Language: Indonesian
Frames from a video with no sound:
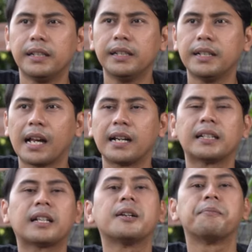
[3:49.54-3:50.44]
di
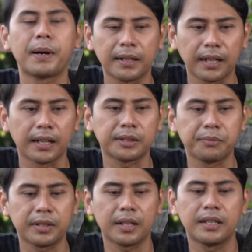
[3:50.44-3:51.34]
garda terdepan guys
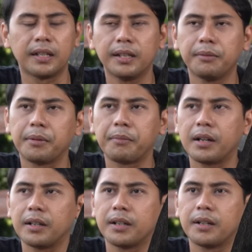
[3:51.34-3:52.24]
bisa jadi
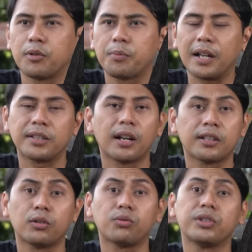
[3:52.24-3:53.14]
memang uh, merupakan
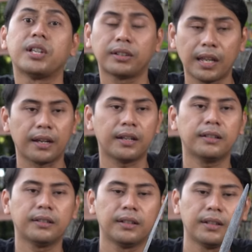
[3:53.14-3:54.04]
salah satu senjata
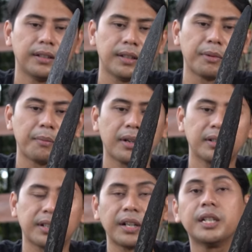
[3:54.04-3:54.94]
ya yang
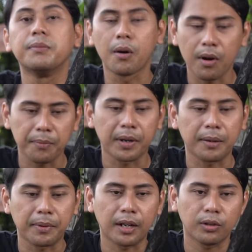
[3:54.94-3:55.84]
memang sering dibawa
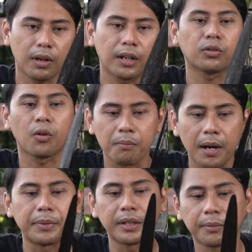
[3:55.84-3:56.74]
kemana-mana itu ada
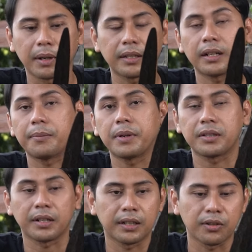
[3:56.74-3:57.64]
tombak biring makanya
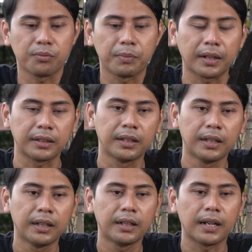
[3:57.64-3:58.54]
kenapa sering kita jumpai
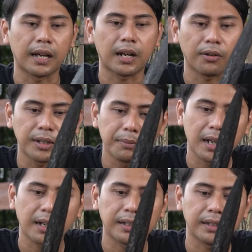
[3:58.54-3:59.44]
nah kalau ini
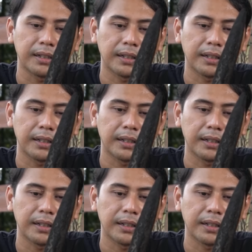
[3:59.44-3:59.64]
menarik nih